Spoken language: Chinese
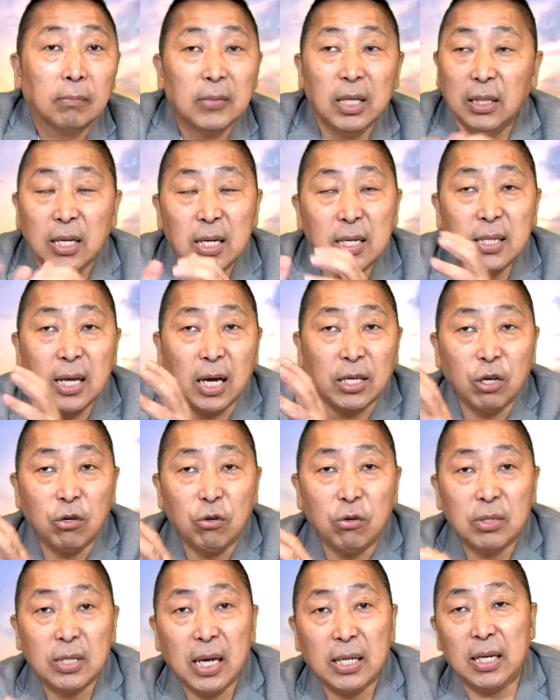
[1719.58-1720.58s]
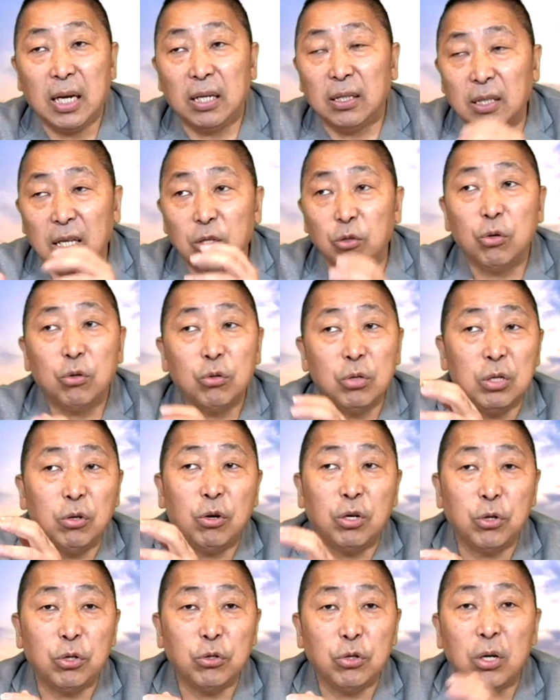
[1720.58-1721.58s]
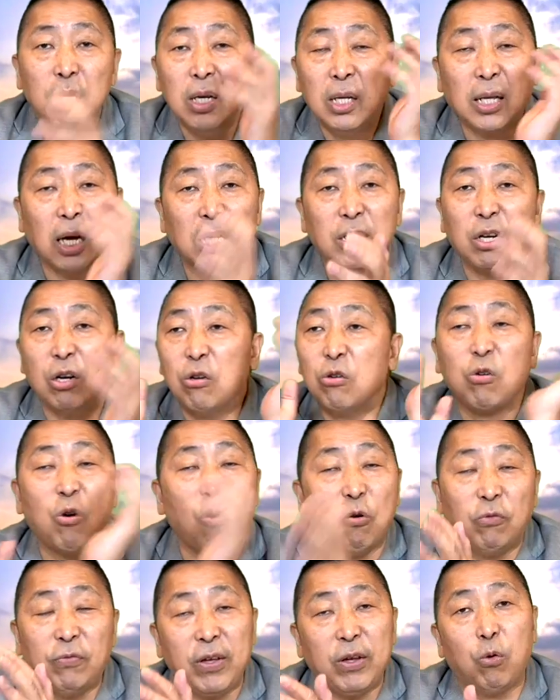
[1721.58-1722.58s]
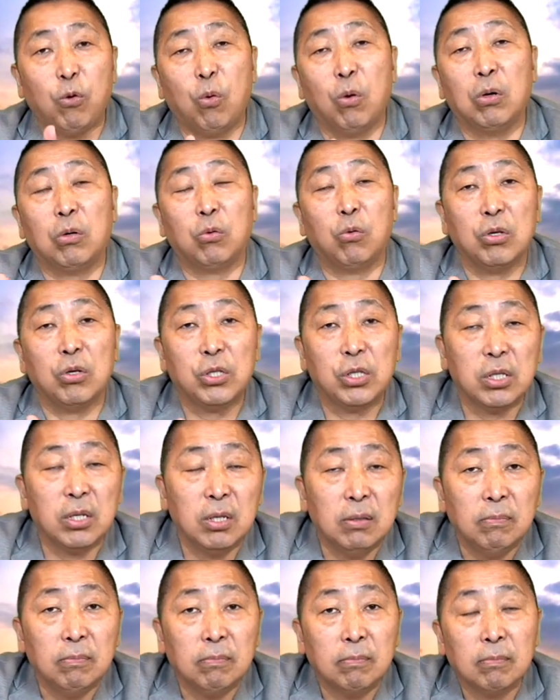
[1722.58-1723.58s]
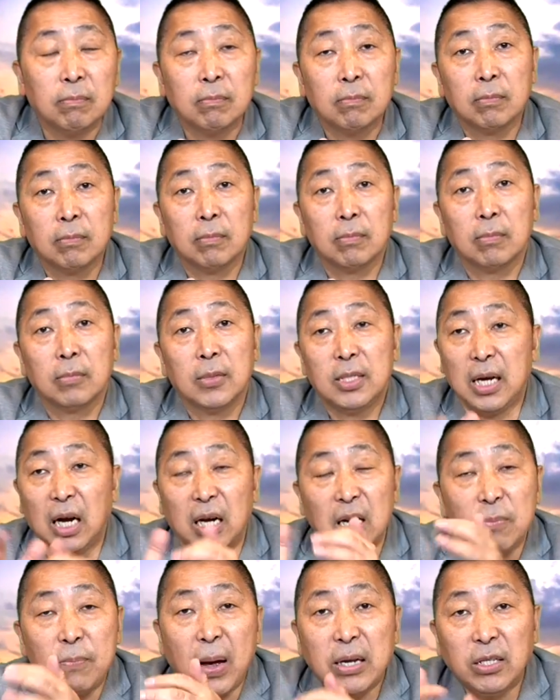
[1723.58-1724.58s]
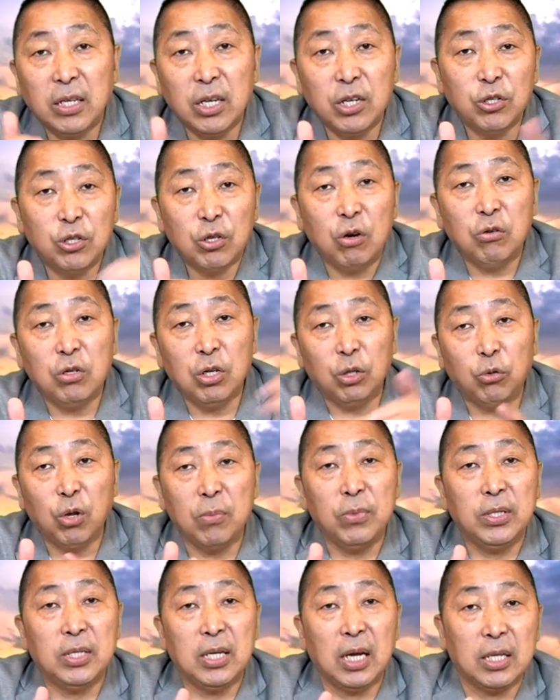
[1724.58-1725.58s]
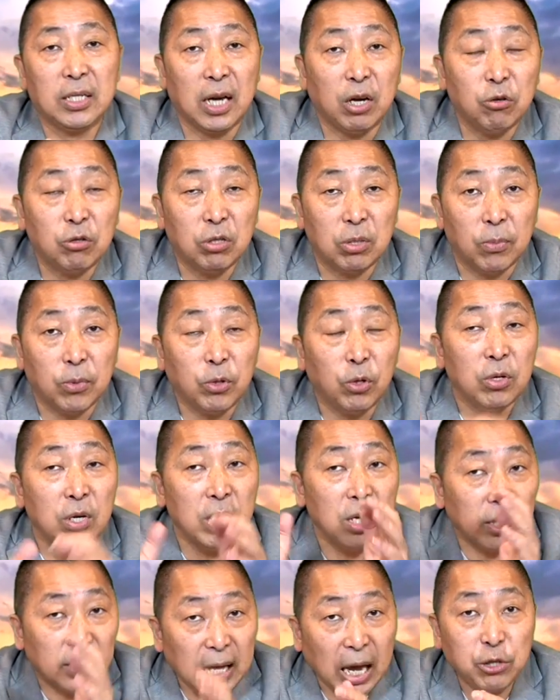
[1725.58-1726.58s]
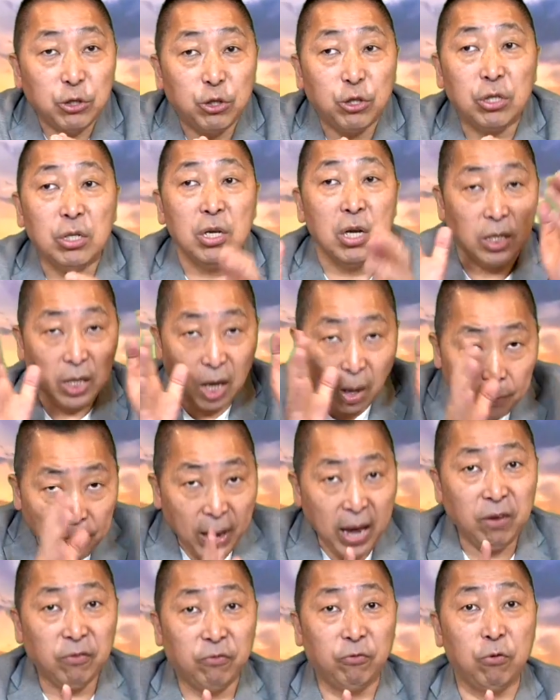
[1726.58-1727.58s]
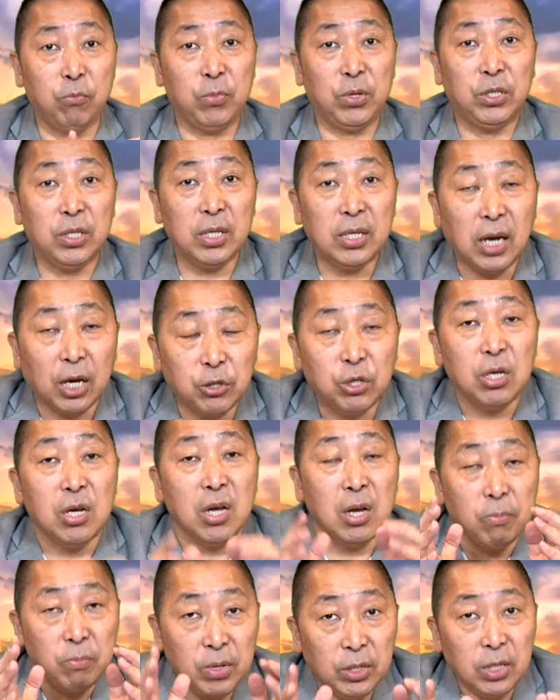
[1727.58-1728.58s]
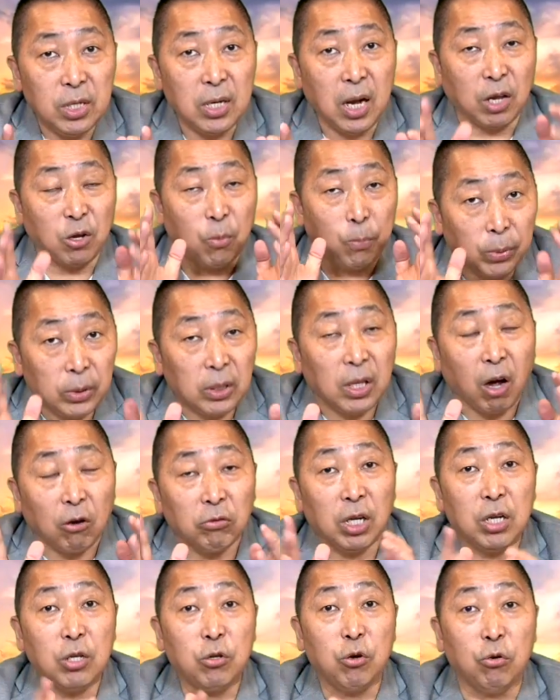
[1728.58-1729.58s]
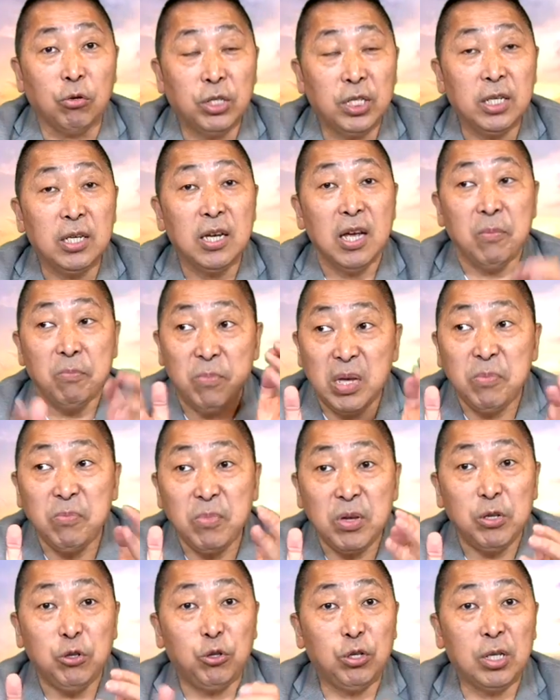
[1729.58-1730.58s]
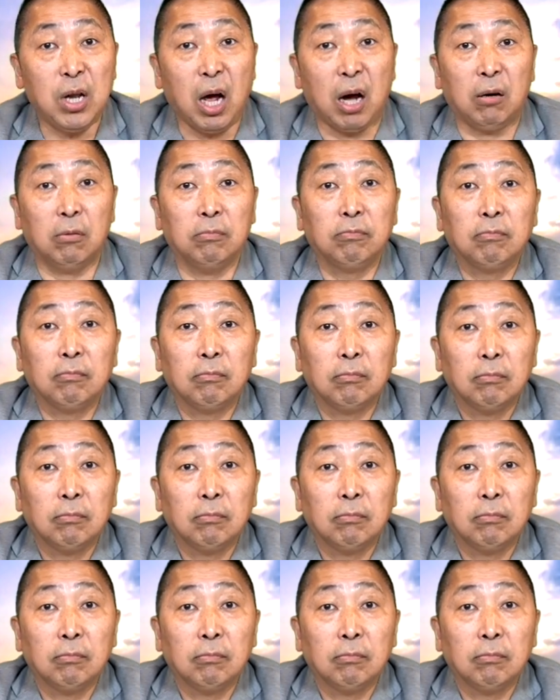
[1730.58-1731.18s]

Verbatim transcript: 你听唐江龙在讲，顶多你会觉得说唐江龙狗吠火火车，讲了半天之后，你对民进党讲有什么用？但是你要佩服民进党是民进党有不道德的勇气，明明知道